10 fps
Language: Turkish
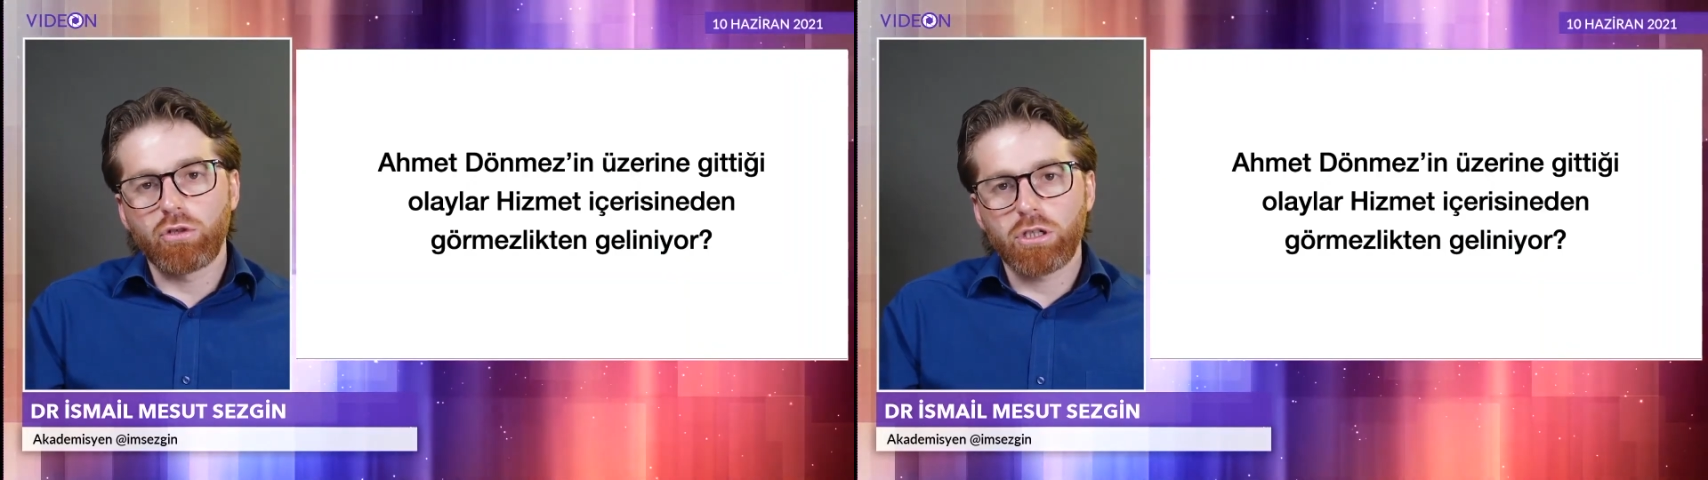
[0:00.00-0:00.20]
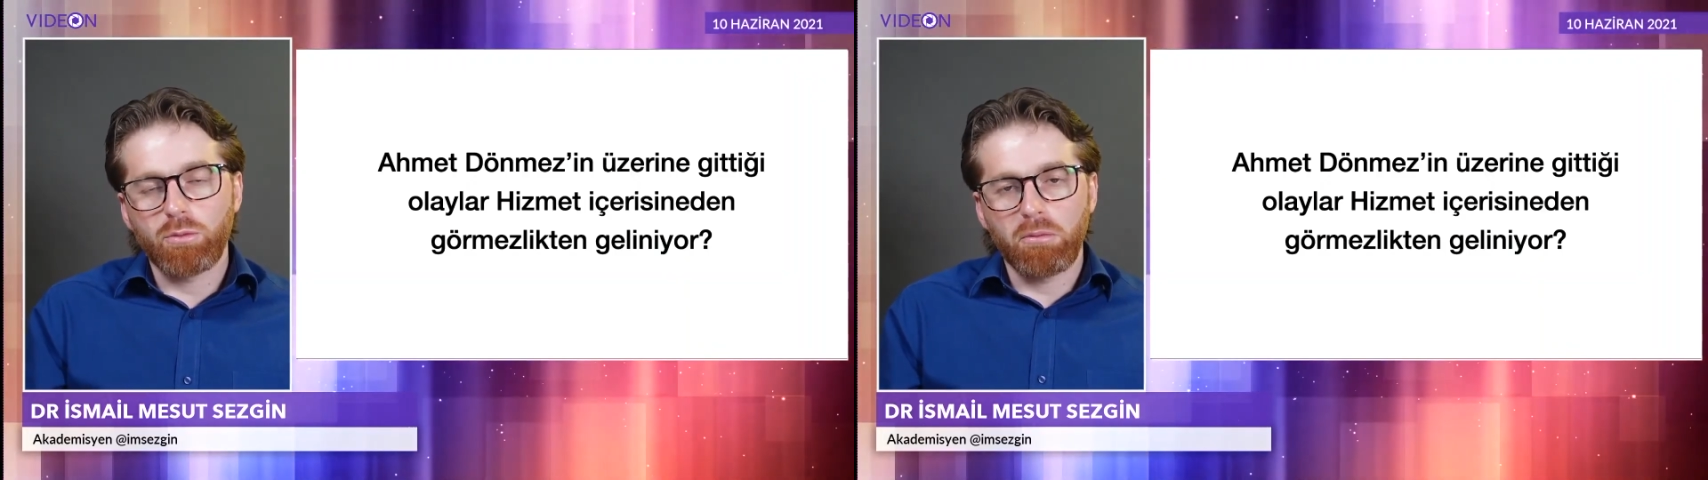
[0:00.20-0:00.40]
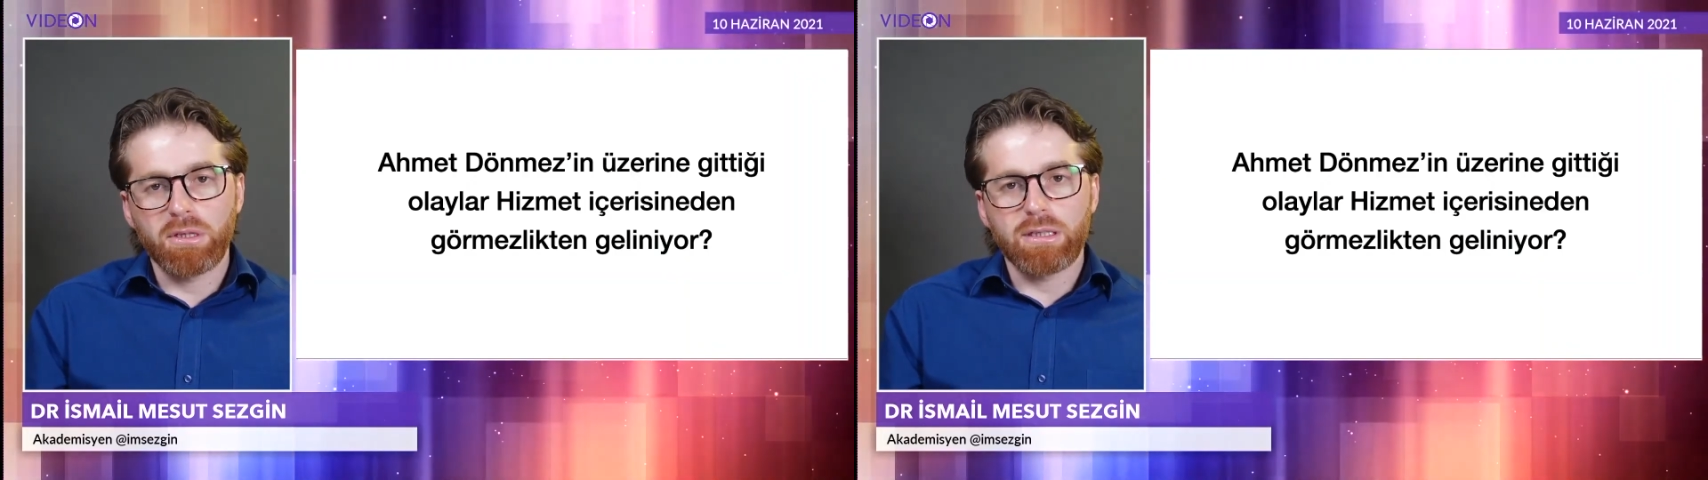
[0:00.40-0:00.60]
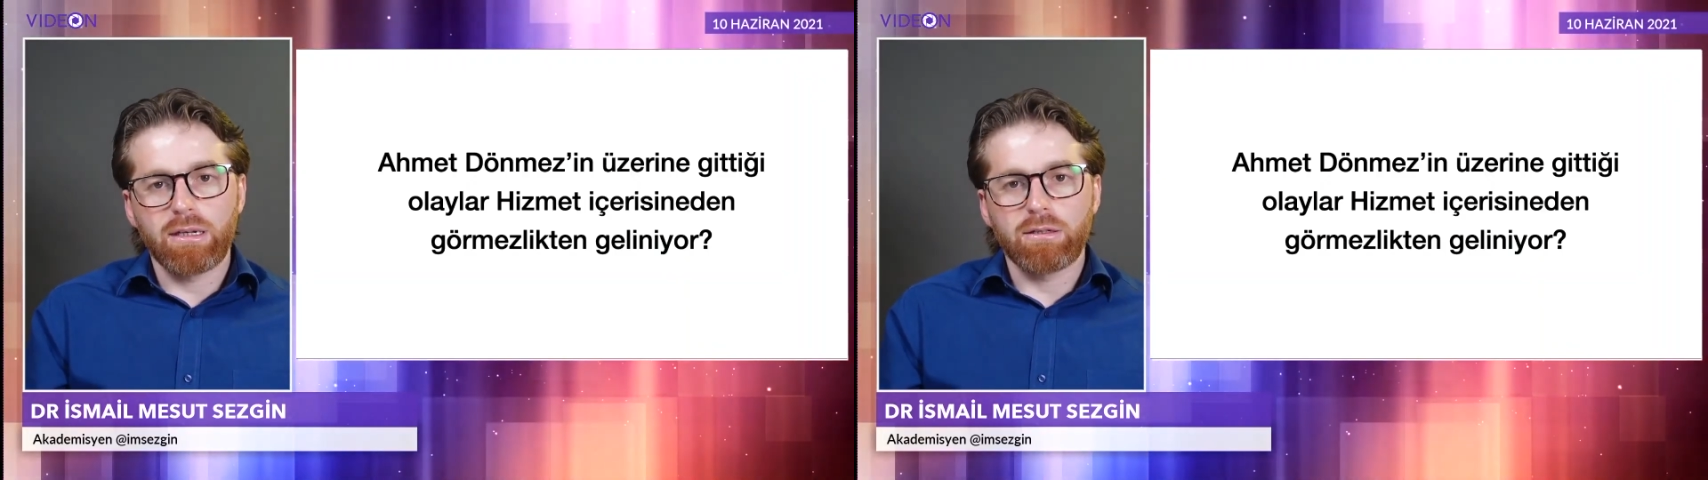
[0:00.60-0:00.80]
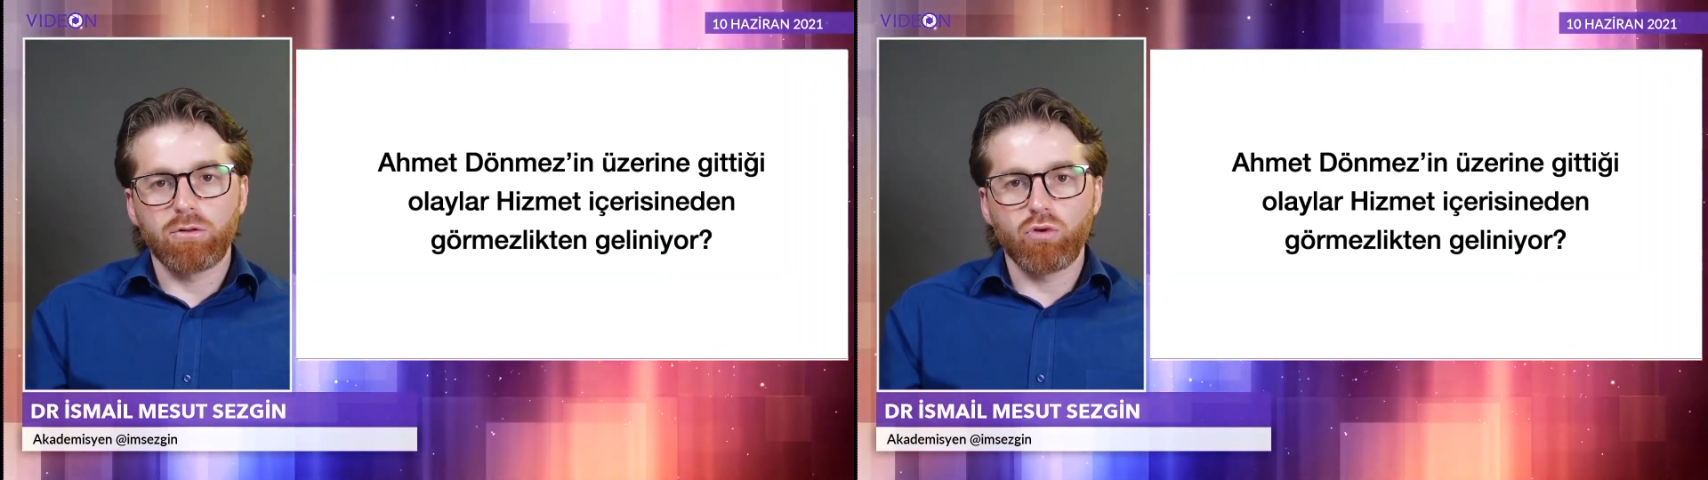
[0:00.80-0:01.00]
yüzleşme
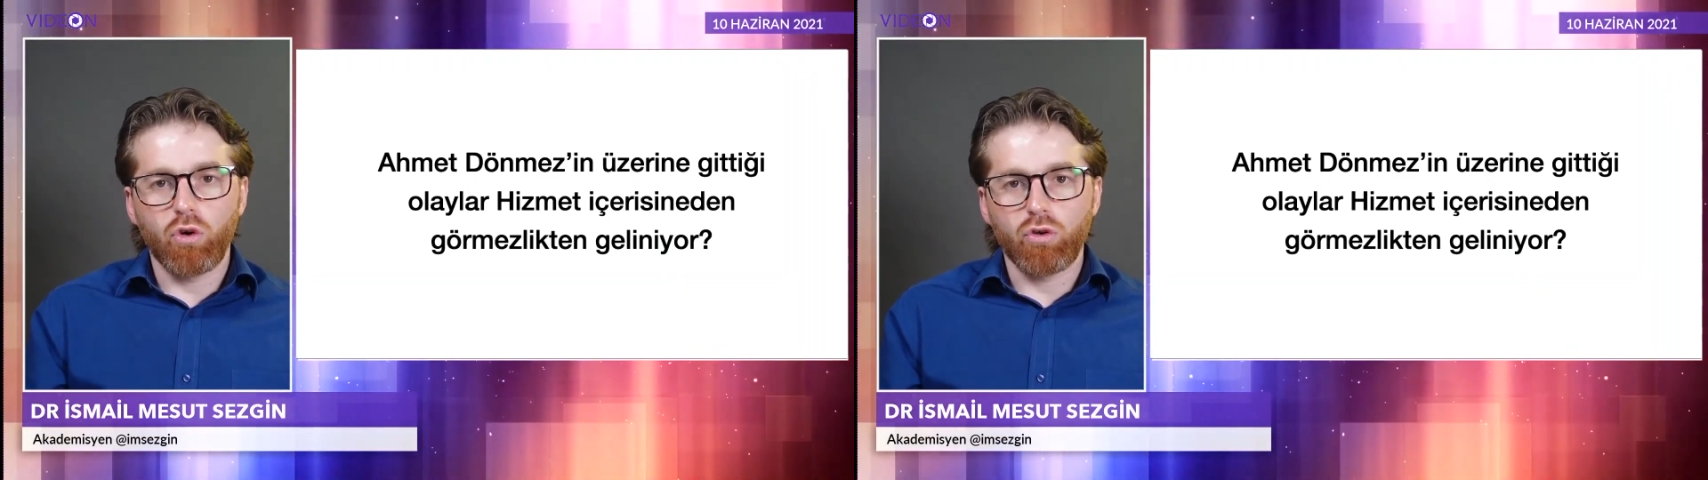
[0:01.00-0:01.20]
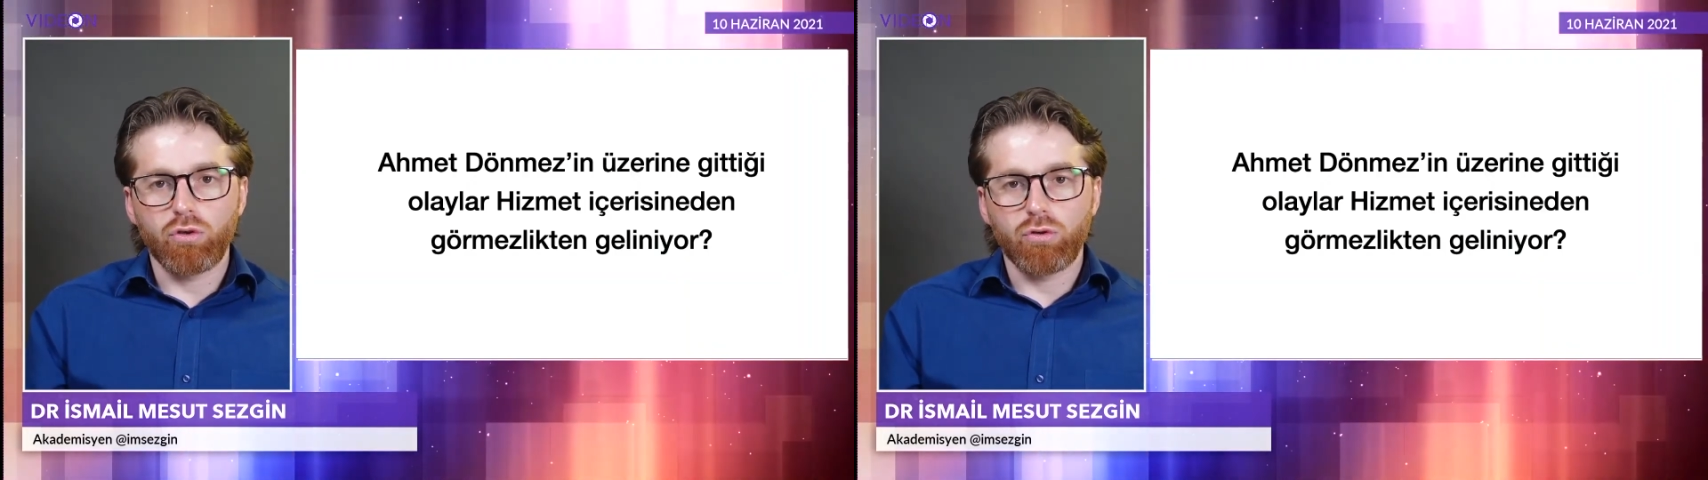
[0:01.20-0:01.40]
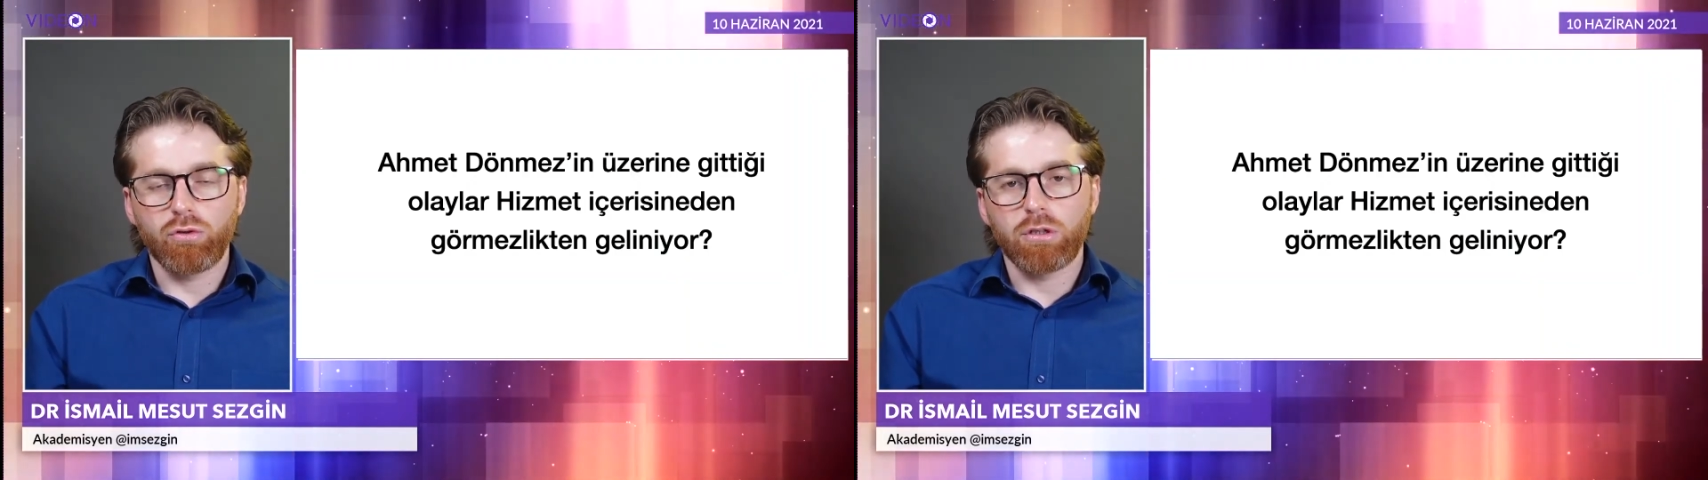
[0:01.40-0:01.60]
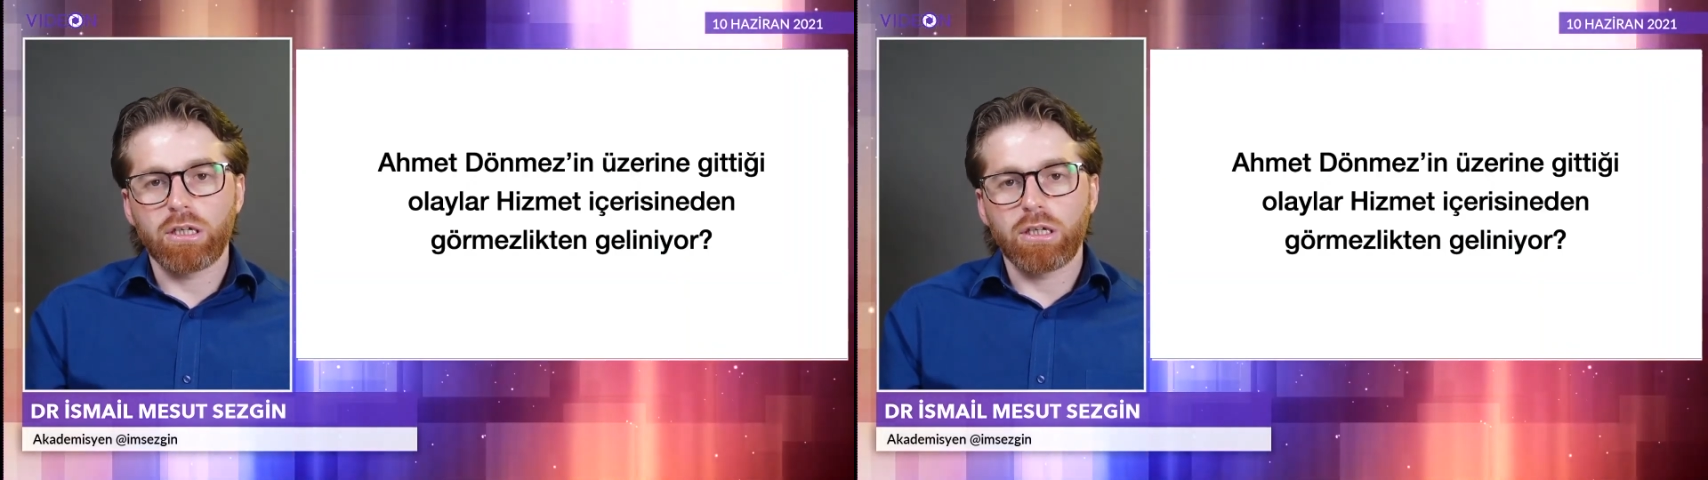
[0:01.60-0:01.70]
meselesi zor.